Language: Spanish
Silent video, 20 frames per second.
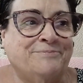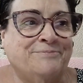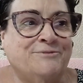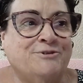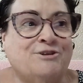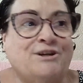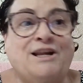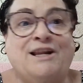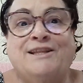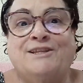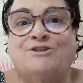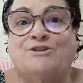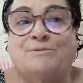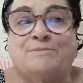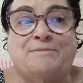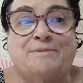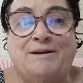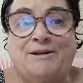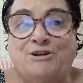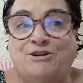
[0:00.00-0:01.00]
Yo ya le he dicho a
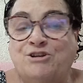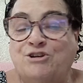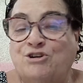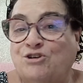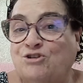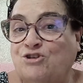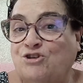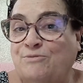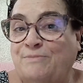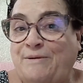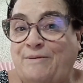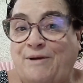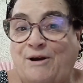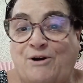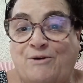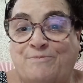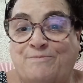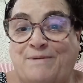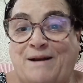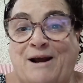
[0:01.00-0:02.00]
mi marido, digo, yo me voy a
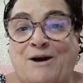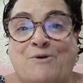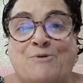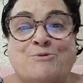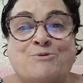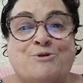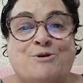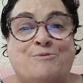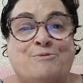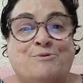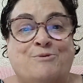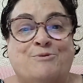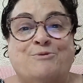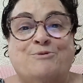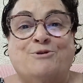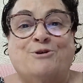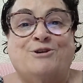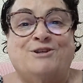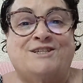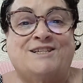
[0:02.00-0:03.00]
comprar uno,
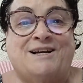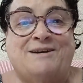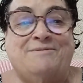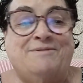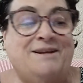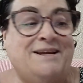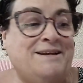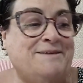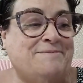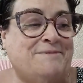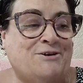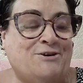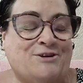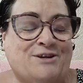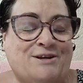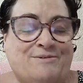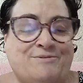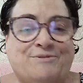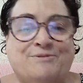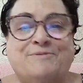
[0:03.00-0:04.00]
hinchable y me lo
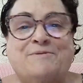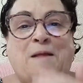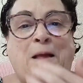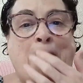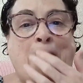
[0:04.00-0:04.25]
llevo.